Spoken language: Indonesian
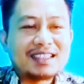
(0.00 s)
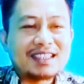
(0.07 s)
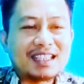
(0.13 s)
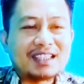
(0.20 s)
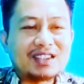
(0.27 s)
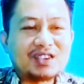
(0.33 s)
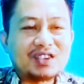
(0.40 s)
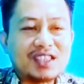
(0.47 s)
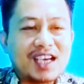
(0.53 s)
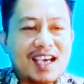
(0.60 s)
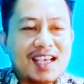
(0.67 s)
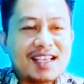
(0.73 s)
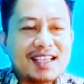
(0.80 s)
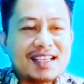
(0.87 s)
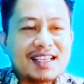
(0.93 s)
Tentunya
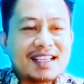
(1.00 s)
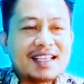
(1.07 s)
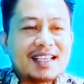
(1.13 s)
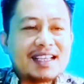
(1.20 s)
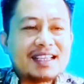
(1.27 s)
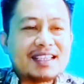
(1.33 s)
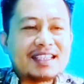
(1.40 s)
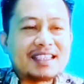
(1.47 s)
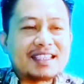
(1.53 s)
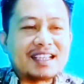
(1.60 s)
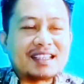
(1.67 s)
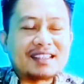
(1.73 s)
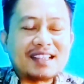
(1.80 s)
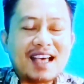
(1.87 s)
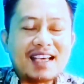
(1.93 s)

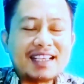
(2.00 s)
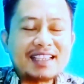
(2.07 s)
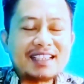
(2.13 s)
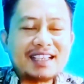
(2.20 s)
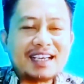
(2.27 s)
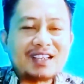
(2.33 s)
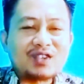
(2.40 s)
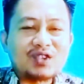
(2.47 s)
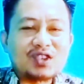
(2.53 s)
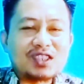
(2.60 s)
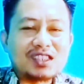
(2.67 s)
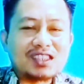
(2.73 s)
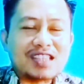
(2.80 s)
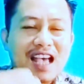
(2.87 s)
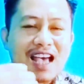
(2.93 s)
disertai dengan
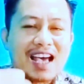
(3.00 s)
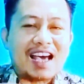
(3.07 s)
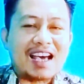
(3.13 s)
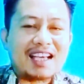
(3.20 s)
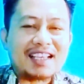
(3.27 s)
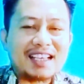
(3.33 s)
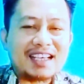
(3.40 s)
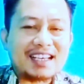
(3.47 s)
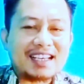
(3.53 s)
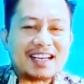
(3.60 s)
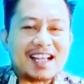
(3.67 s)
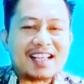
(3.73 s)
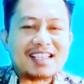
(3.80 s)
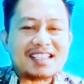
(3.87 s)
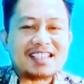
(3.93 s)
usaha yang
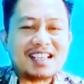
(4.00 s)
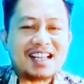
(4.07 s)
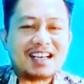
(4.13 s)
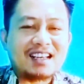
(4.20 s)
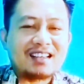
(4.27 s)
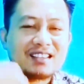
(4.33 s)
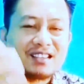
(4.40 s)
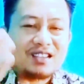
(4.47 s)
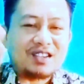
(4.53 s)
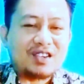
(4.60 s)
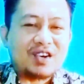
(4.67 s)
keras dan